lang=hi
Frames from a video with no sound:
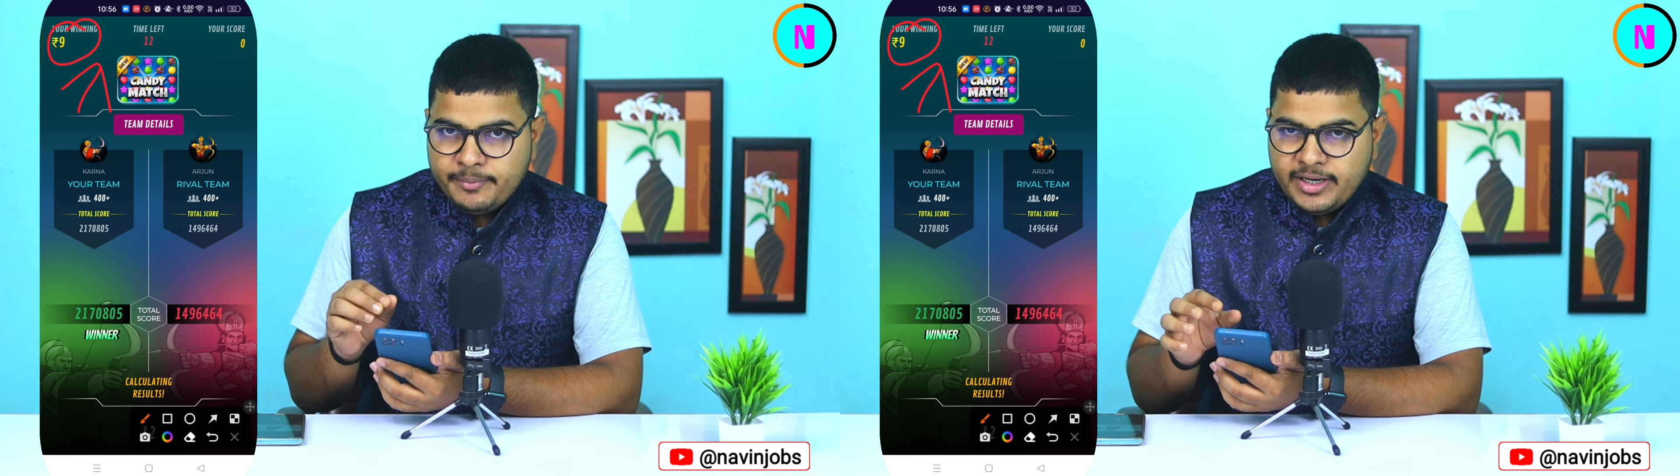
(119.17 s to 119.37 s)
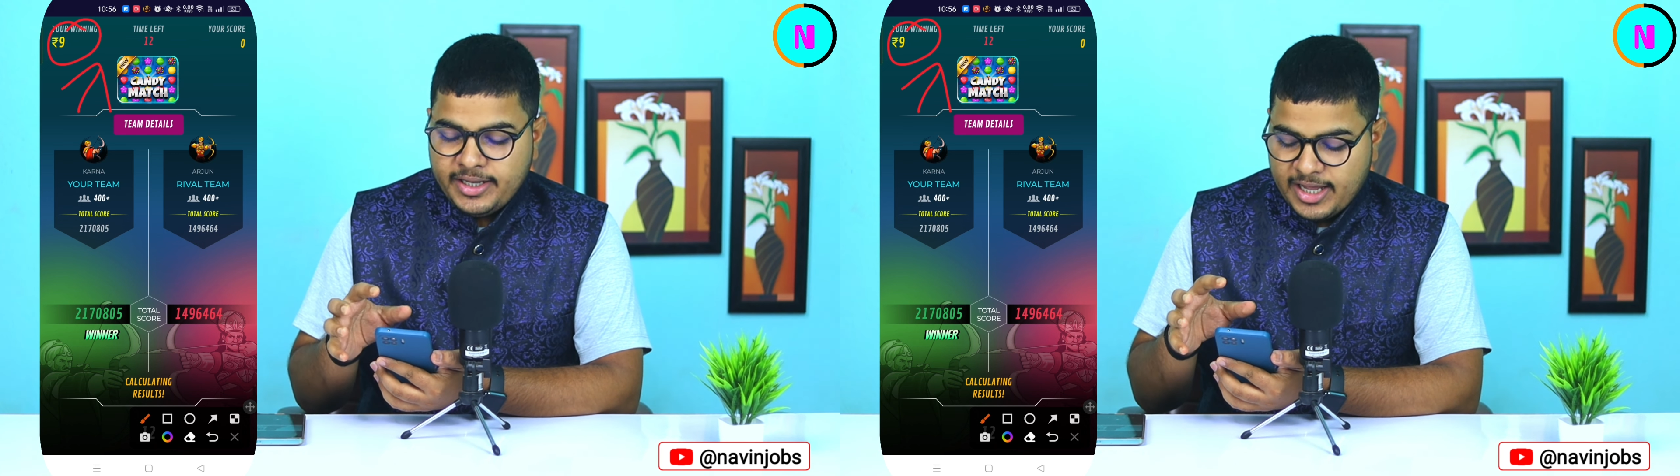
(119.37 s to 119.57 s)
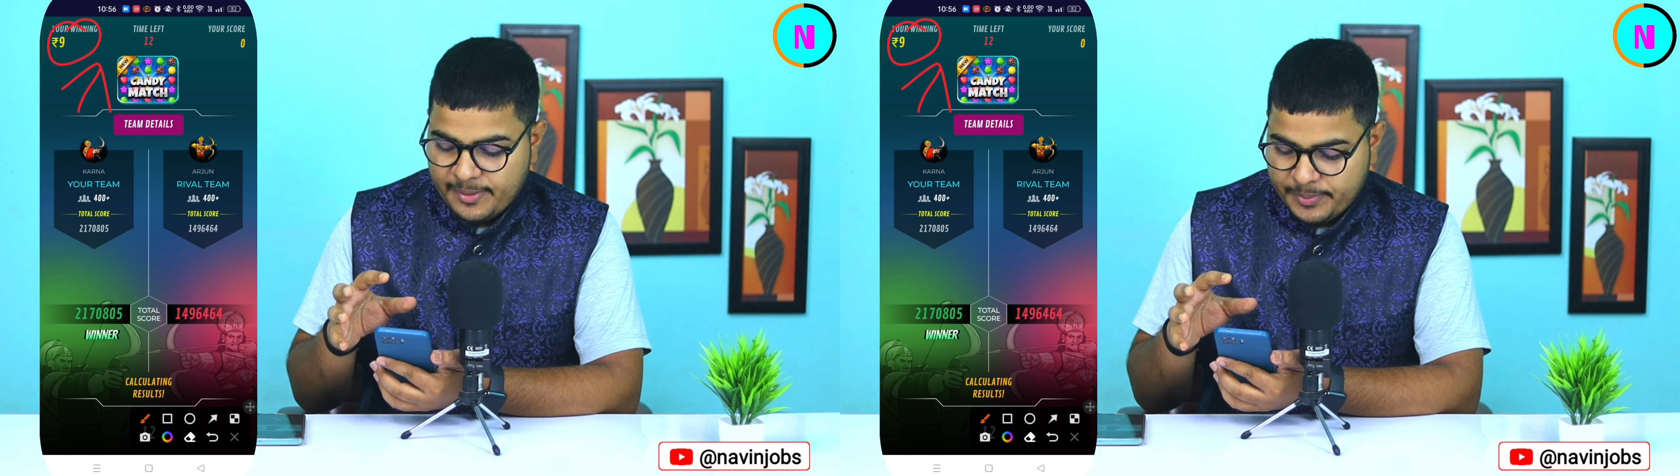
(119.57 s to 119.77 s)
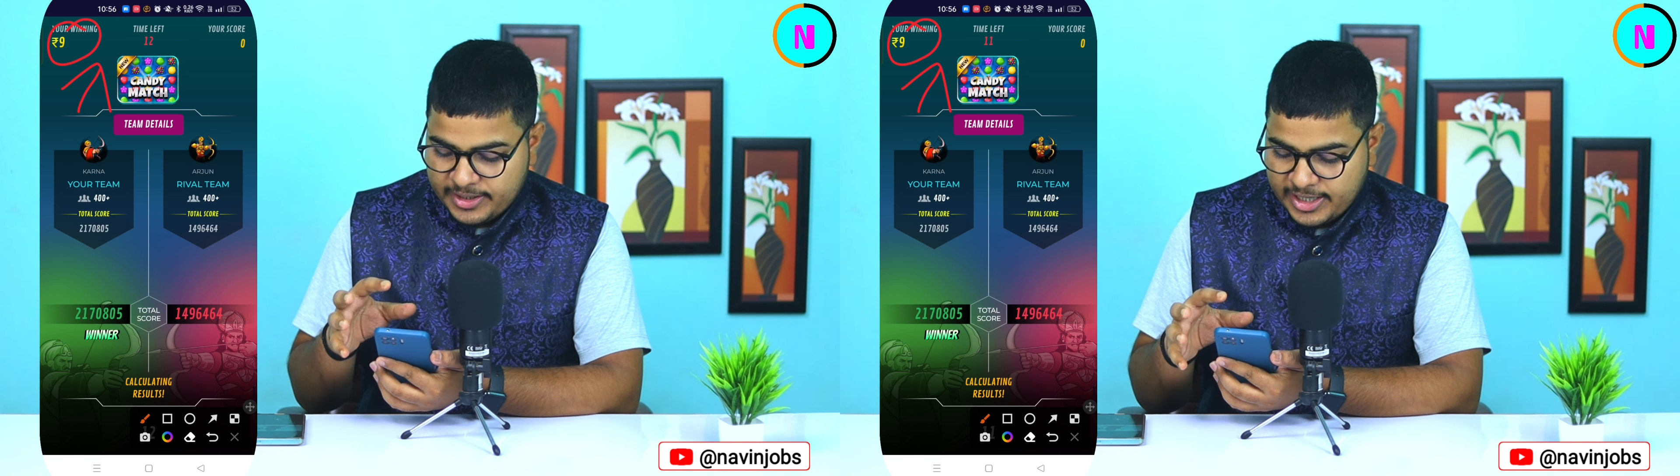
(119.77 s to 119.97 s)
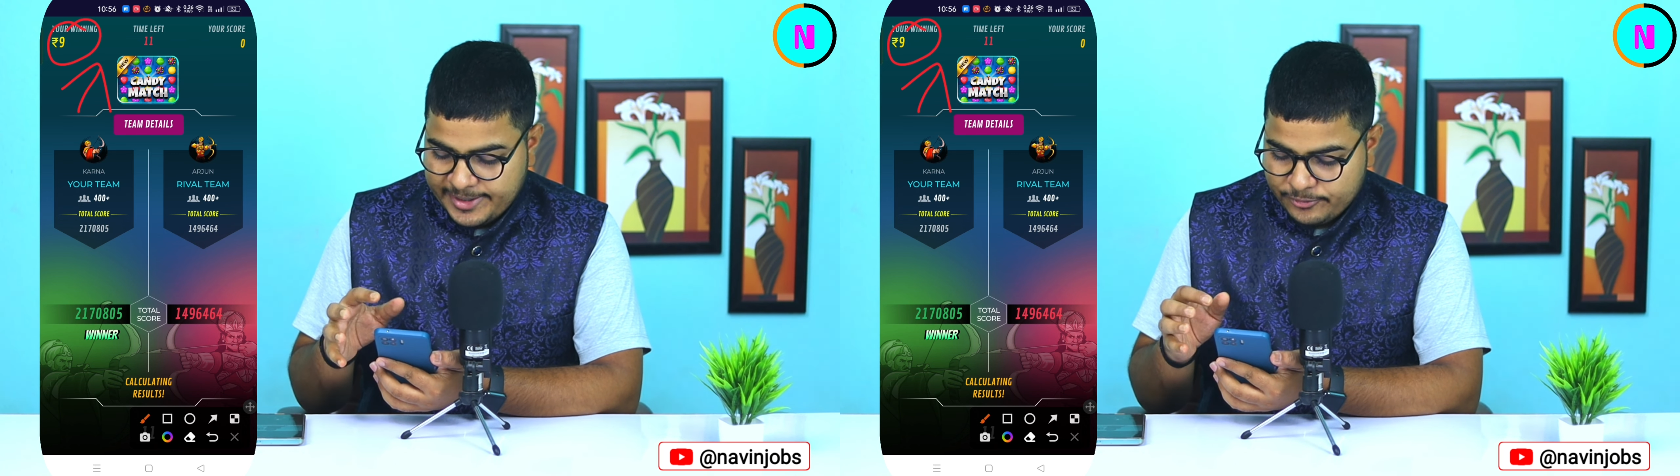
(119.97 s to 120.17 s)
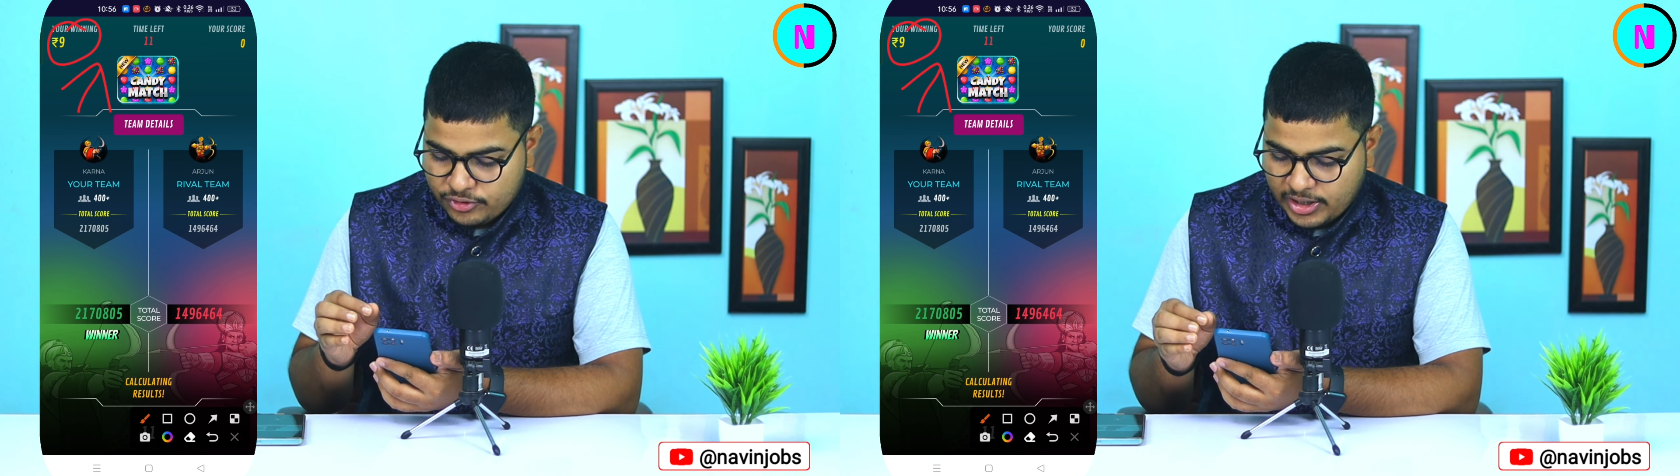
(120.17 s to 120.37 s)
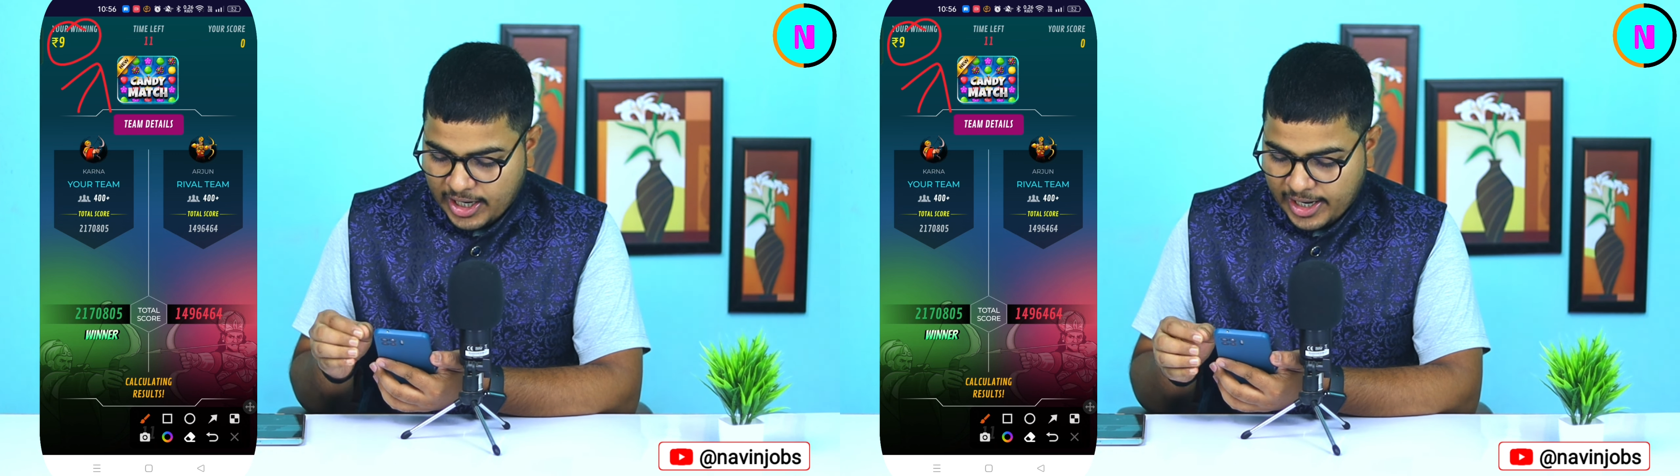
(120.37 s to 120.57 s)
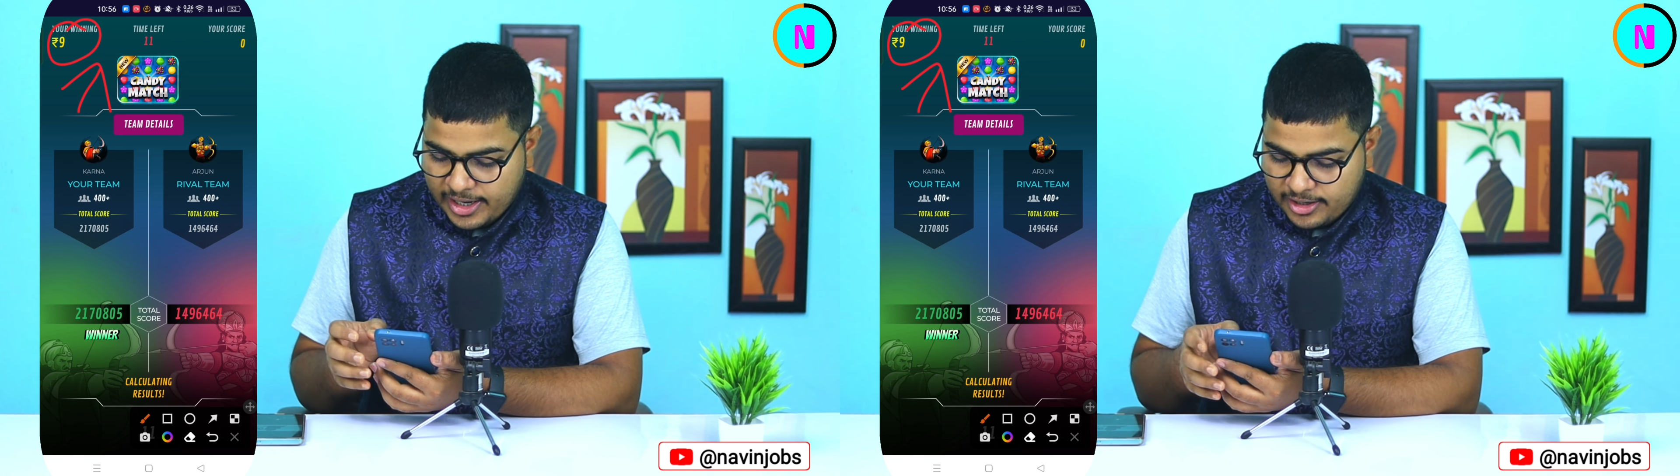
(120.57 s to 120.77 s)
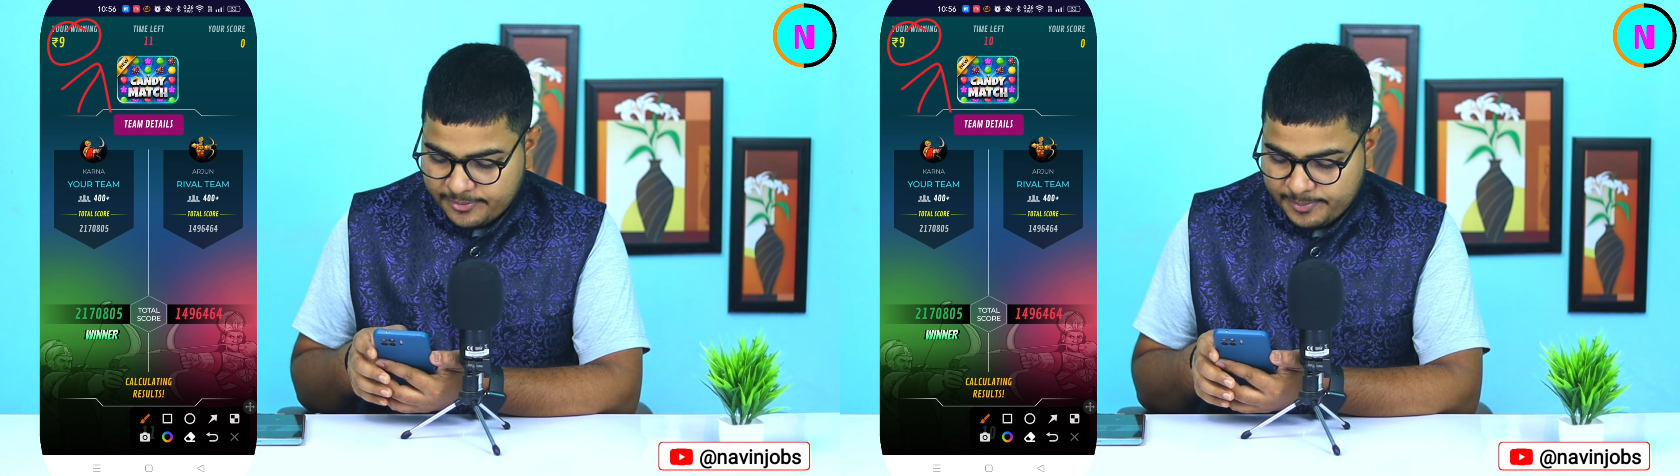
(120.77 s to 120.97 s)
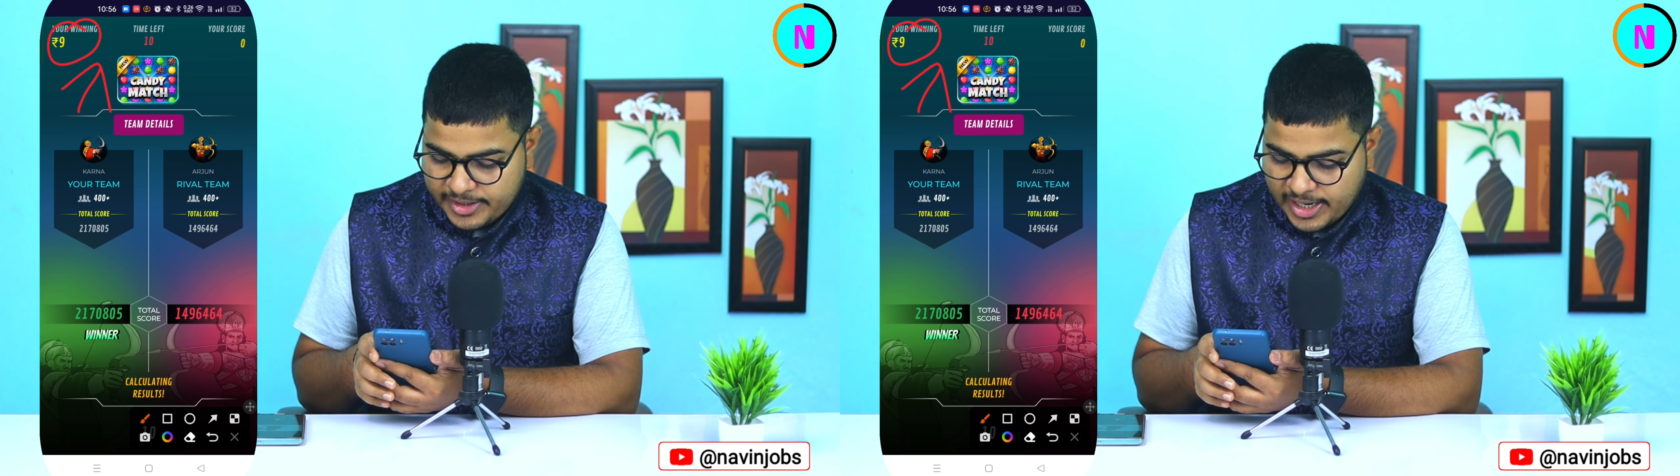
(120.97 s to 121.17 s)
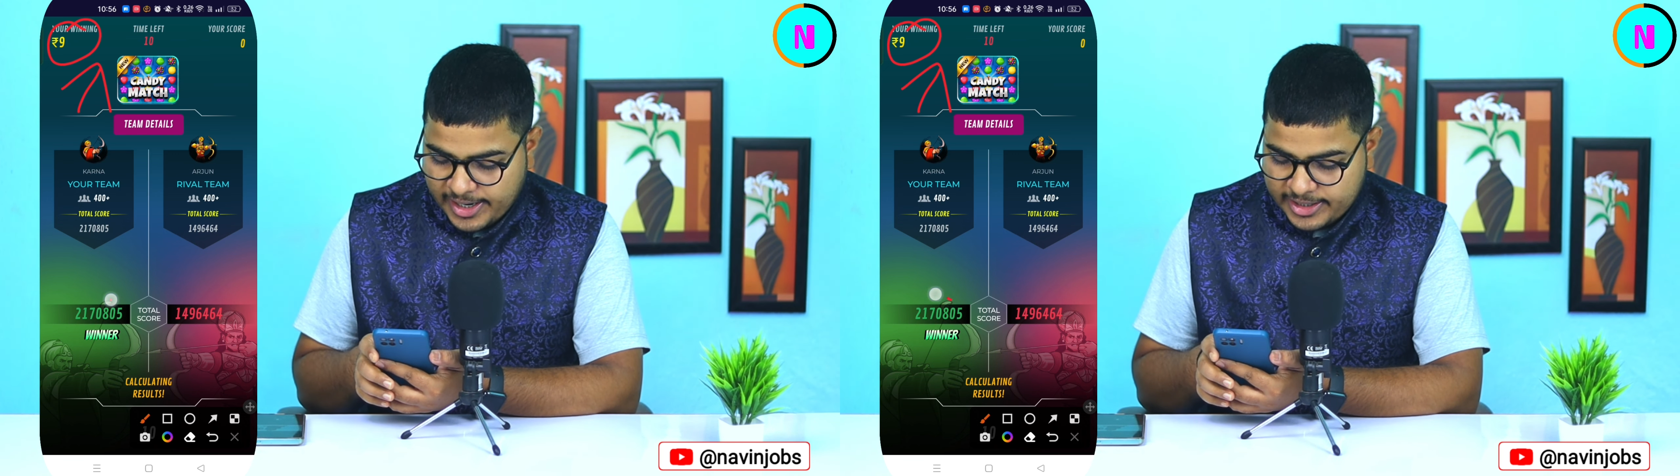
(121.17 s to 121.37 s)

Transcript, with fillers: मैंने यहाँ पे गेम को लगाया और मेरा